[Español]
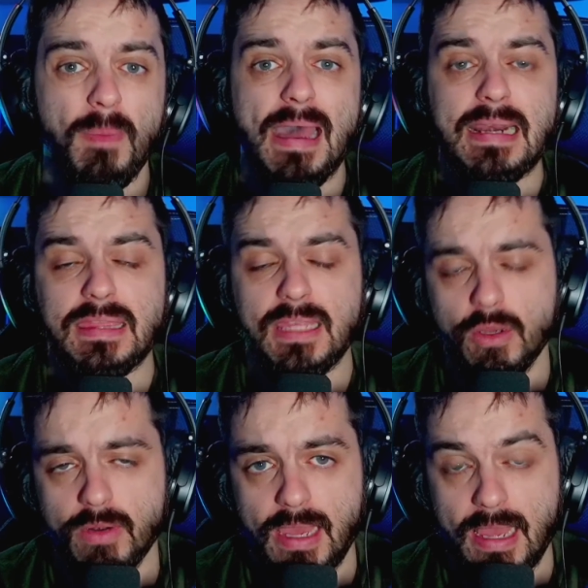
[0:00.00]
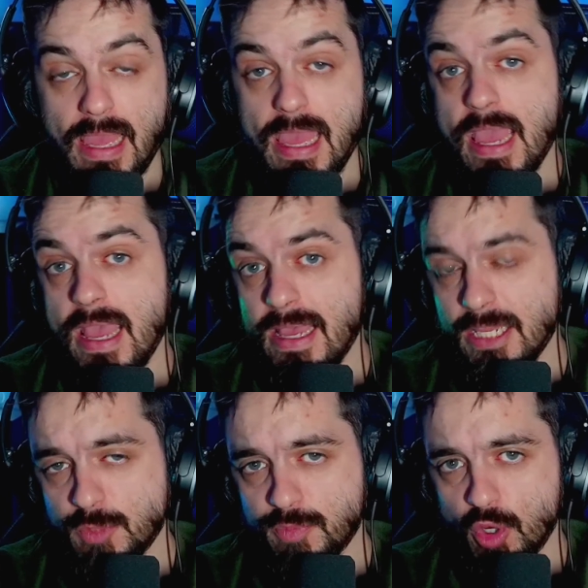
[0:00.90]
Barcelona.
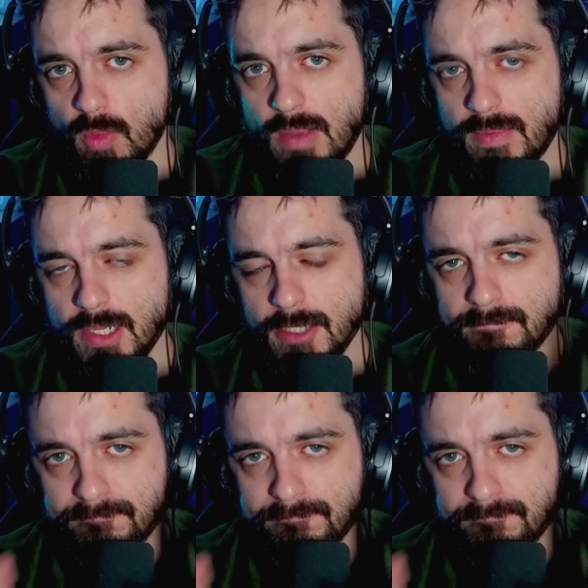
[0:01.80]
Es probable,